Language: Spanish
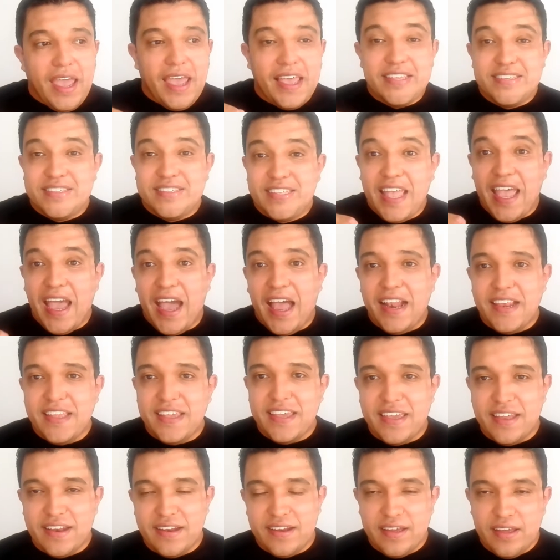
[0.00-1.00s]
es de
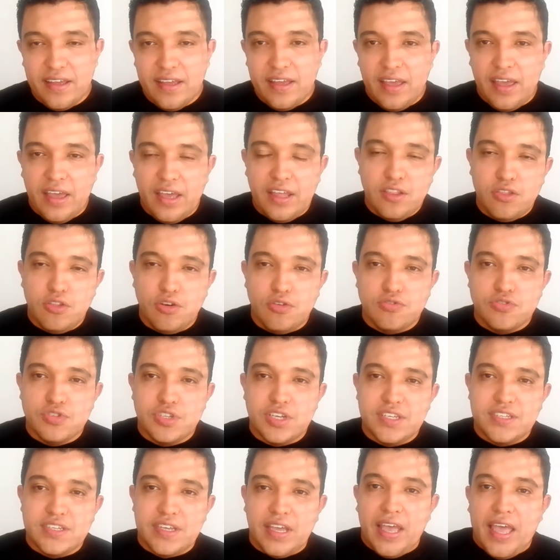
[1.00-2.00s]
alguien.
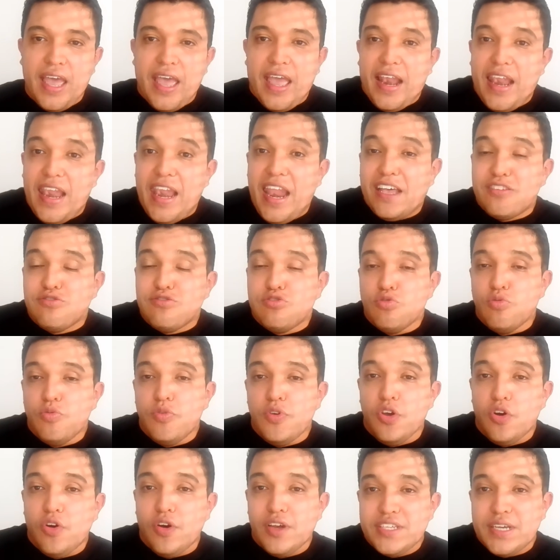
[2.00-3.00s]
Entonces, la
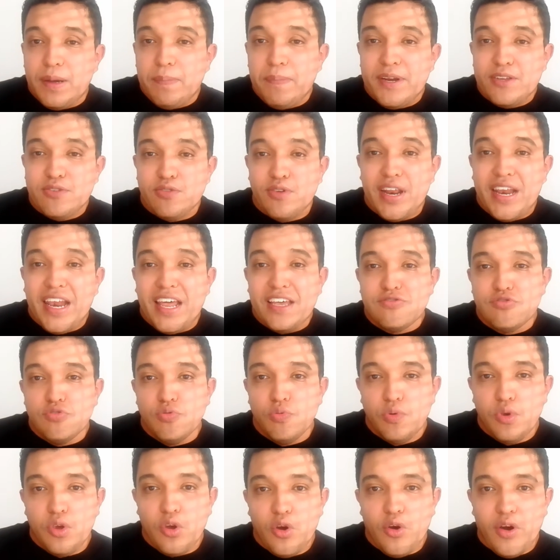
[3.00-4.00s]
subió, esa persona la
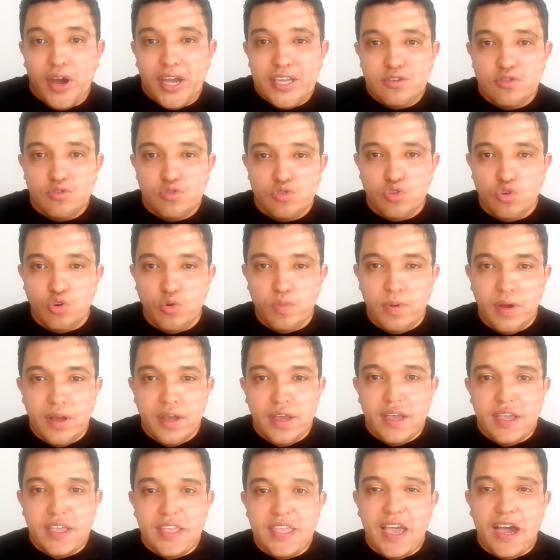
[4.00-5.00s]
subió a YouTube
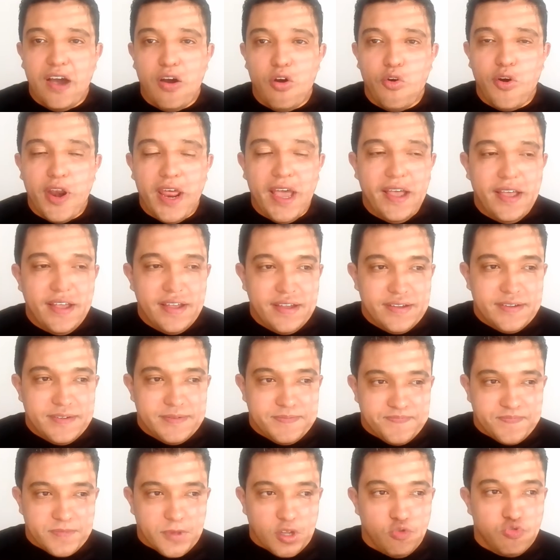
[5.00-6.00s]
y ahora
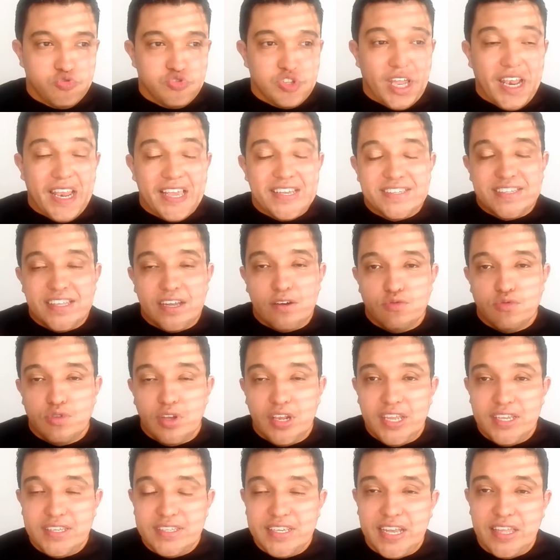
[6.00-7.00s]
usted la está
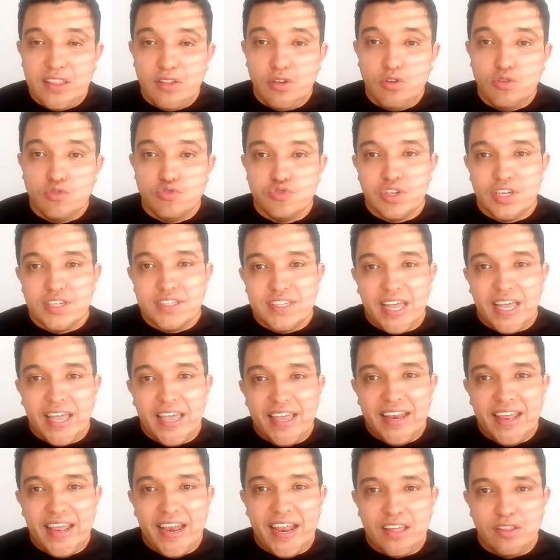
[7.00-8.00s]
utilizando y usted está
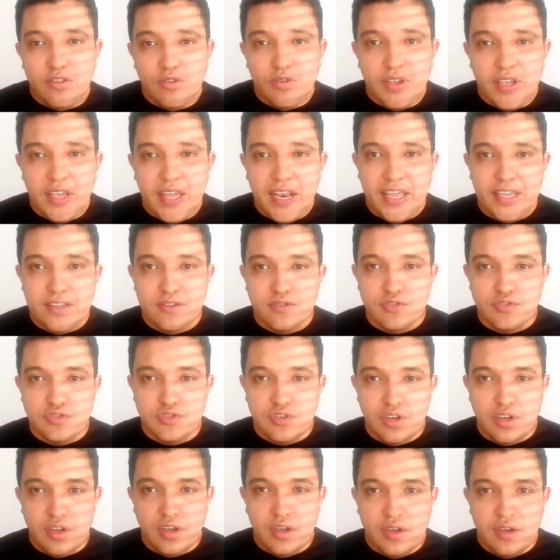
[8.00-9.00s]
generando
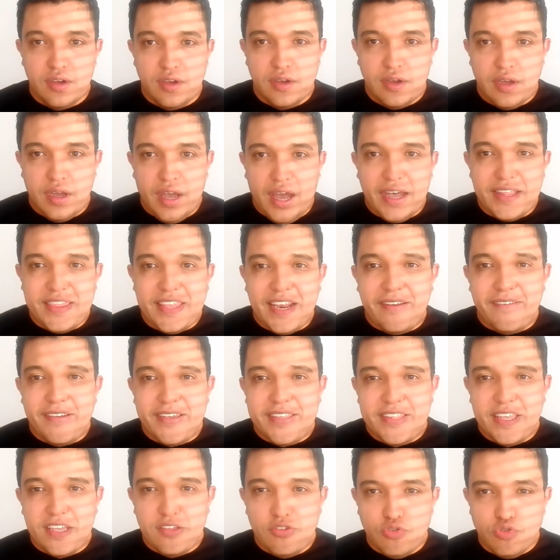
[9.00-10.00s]
ingresos a
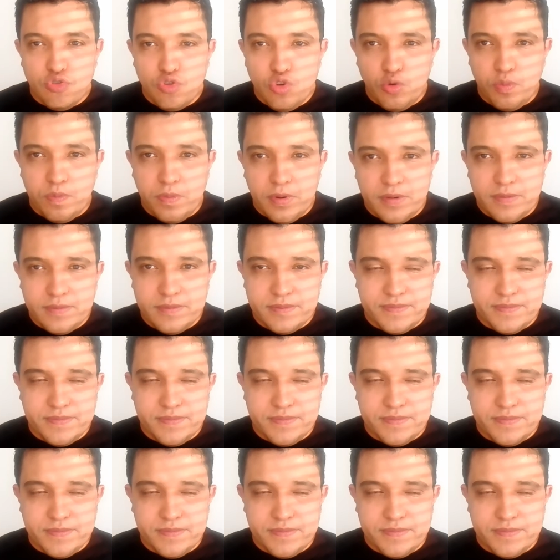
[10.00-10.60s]
través de YouTube.